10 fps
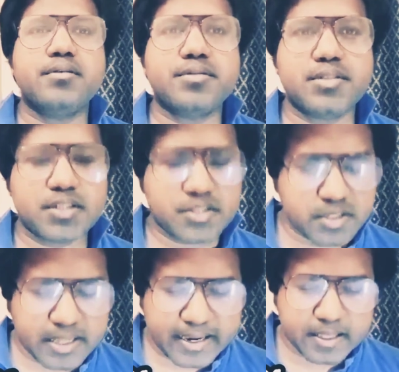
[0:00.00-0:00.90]
हंड्रेड सिक्सटी
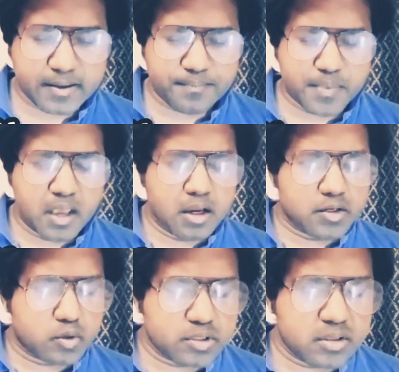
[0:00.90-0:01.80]
नाइन है
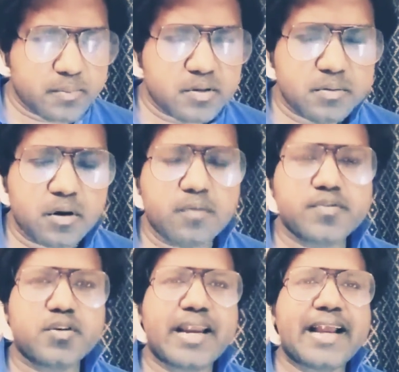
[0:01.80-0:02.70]
टोटल नंबर ऑफ
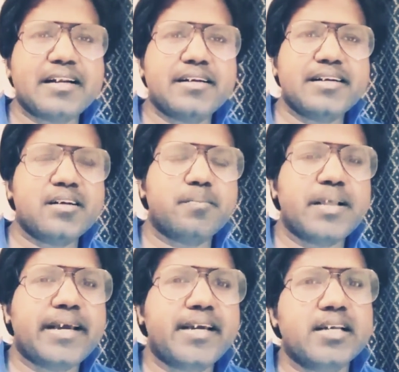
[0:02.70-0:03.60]
जो कैंडिडेट
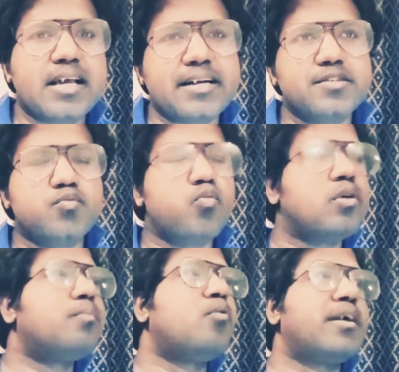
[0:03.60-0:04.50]
अप्लाई किए दैट इज़
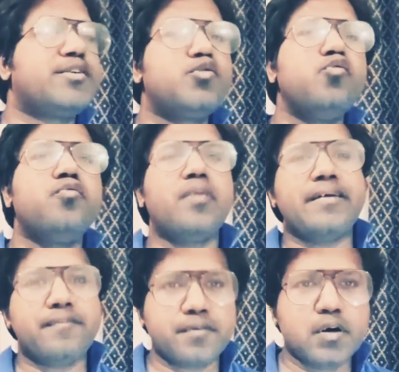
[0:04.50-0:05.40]
वन पॉइंट टू
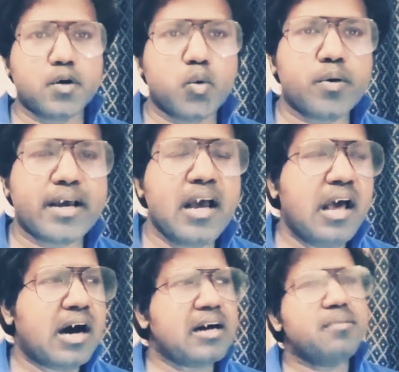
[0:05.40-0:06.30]
फाइव करोड़ है
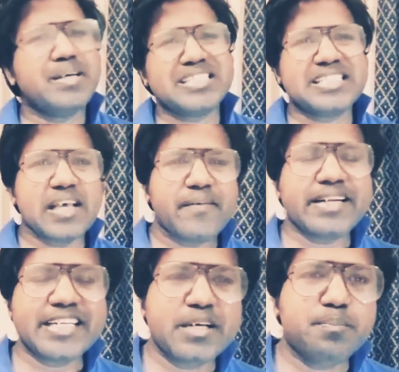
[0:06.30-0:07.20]
अगर मैं
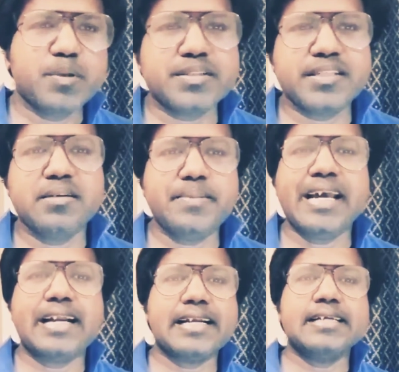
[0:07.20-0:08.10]
सेवेंटी परसेंट भी
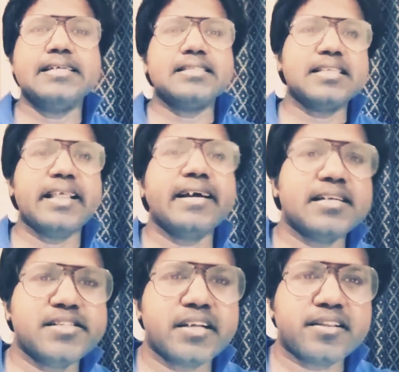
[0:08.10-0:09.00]
अटेंडेंस लेकर
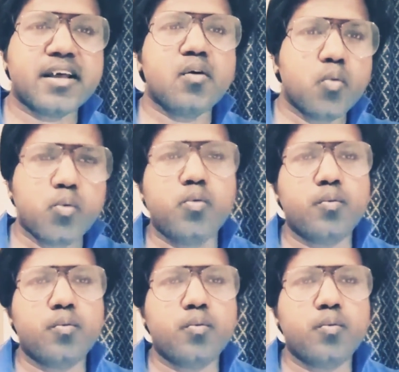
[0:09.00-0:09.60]
चलता हूँ